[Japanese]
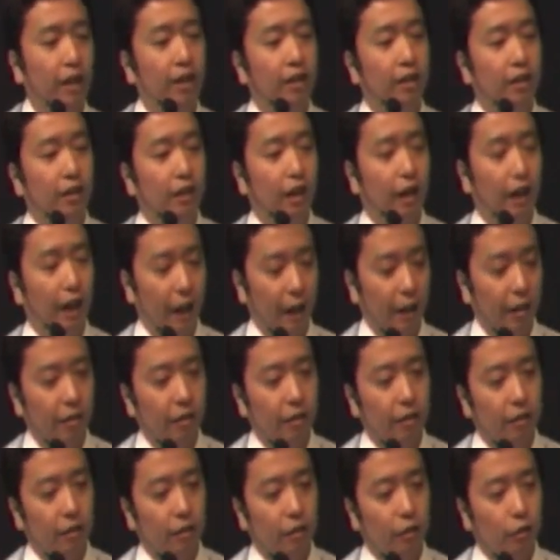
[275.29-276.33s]
はい、はい、
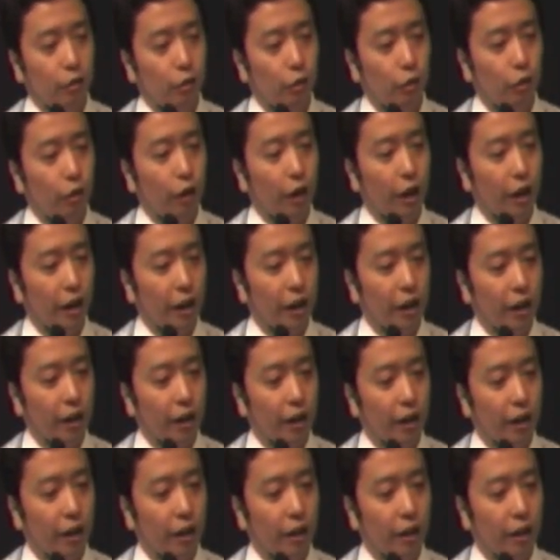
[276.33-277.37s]
それでは、
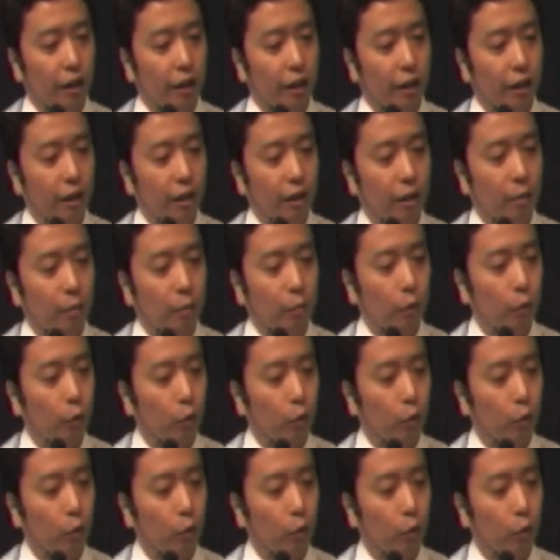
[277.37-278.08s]
えー、